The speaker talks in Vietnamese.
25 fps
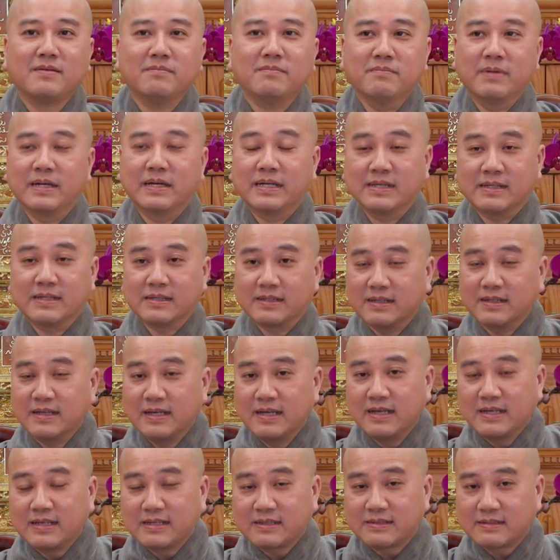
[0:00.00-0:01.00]
Mình
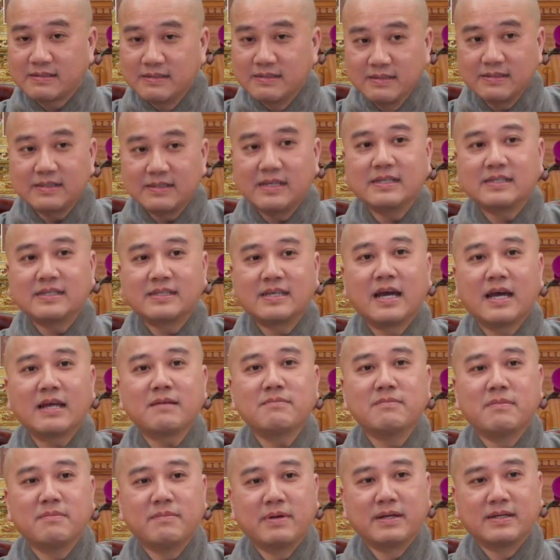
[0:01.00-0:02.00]
trước khi
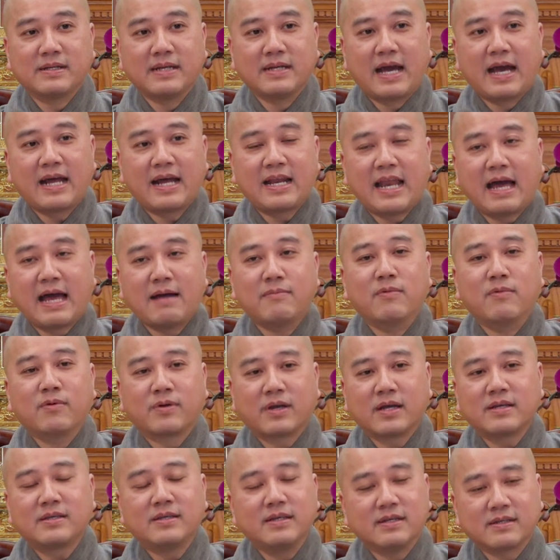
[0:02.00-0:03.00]
chết mình đã làm một
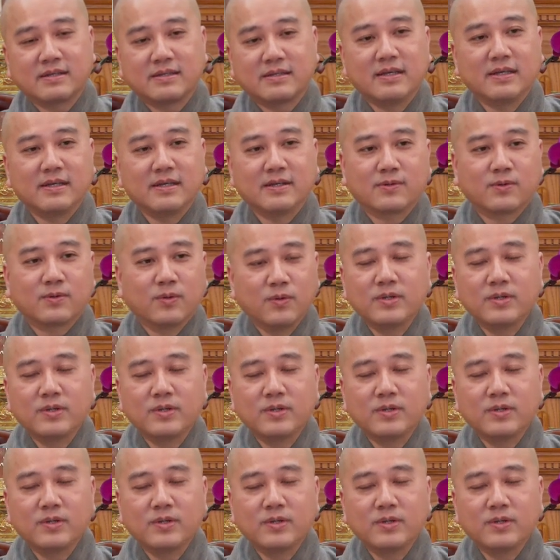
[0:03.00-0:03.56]
cái việc gì,